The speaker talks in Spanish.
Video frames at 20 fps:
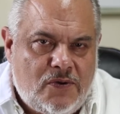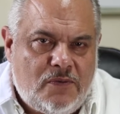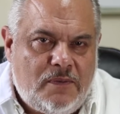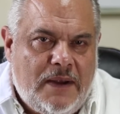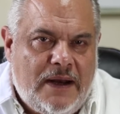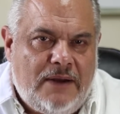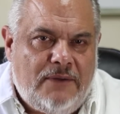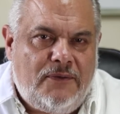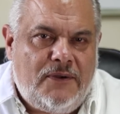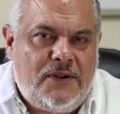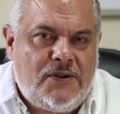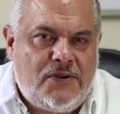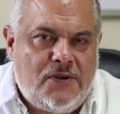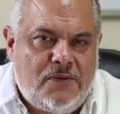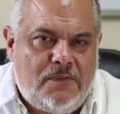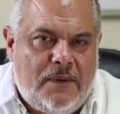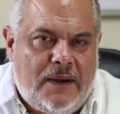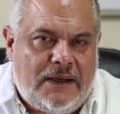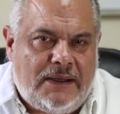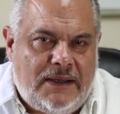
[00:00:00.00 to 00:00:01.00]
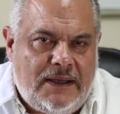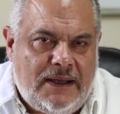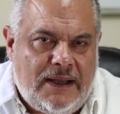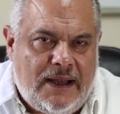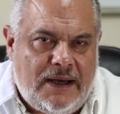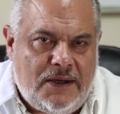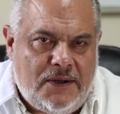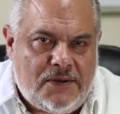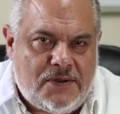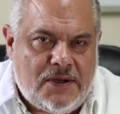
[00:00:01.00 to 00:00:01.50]
beneficios
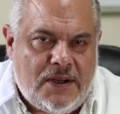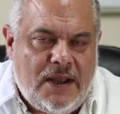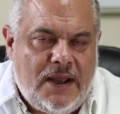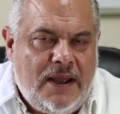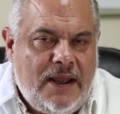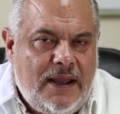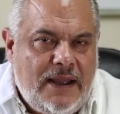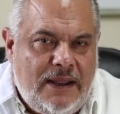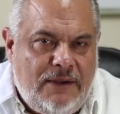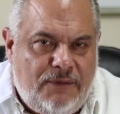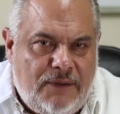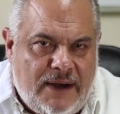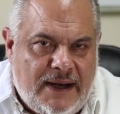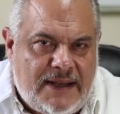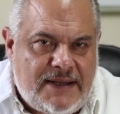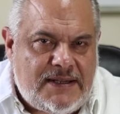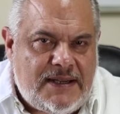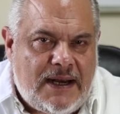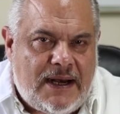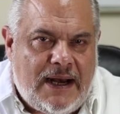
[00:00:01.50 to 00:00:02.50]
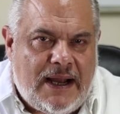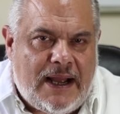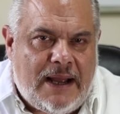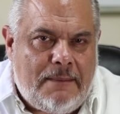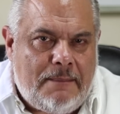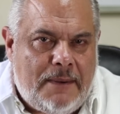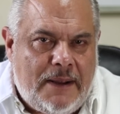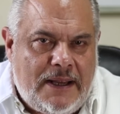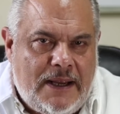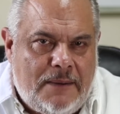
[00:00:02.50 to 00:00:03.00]
partidarios y financiar la
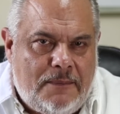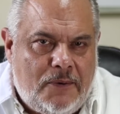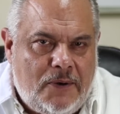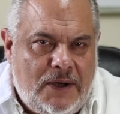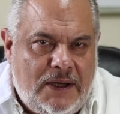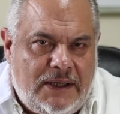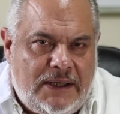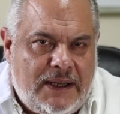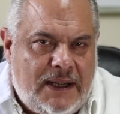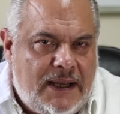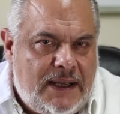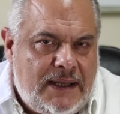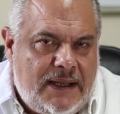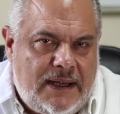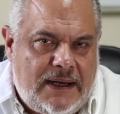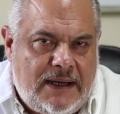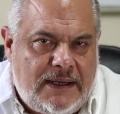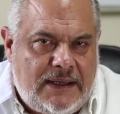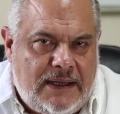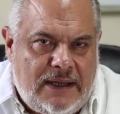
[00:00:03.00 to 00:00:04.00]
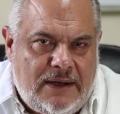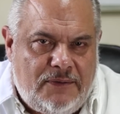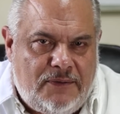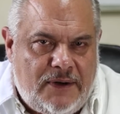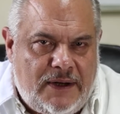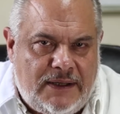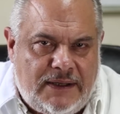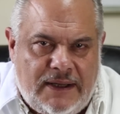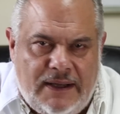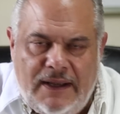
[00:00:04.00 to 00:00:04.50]
campaña política de Arena y el
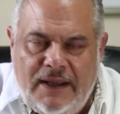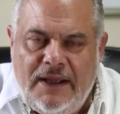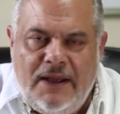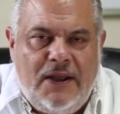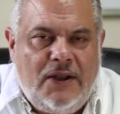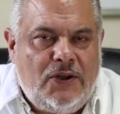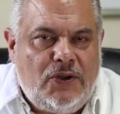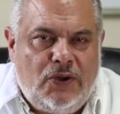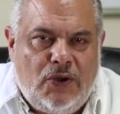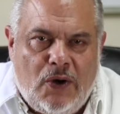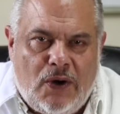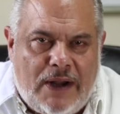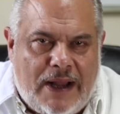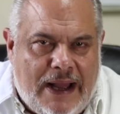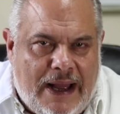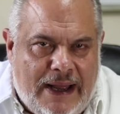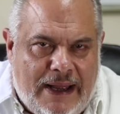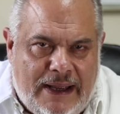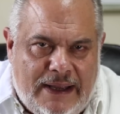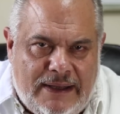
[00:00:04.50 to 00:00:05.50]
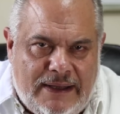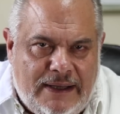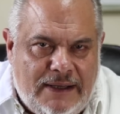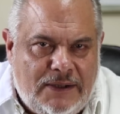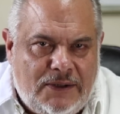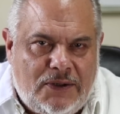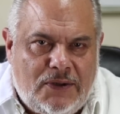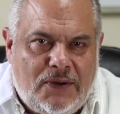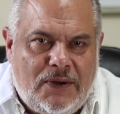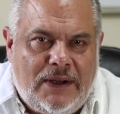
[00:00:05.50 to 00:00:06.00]
Frente no cae
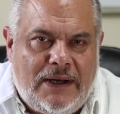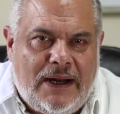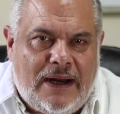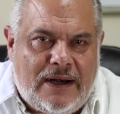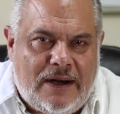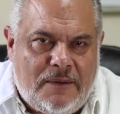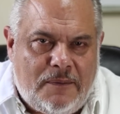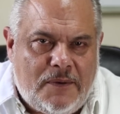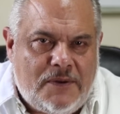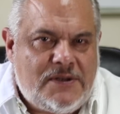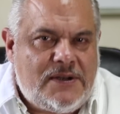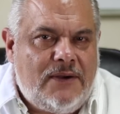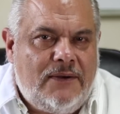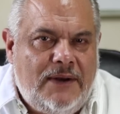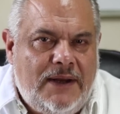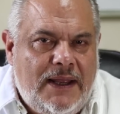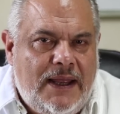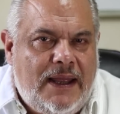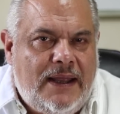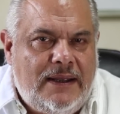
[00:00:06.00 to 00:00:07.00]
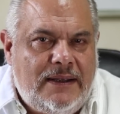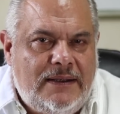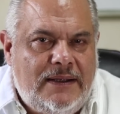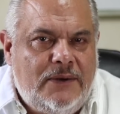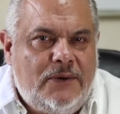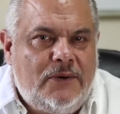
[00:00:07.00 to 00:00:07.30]
dentro de las responsabilidades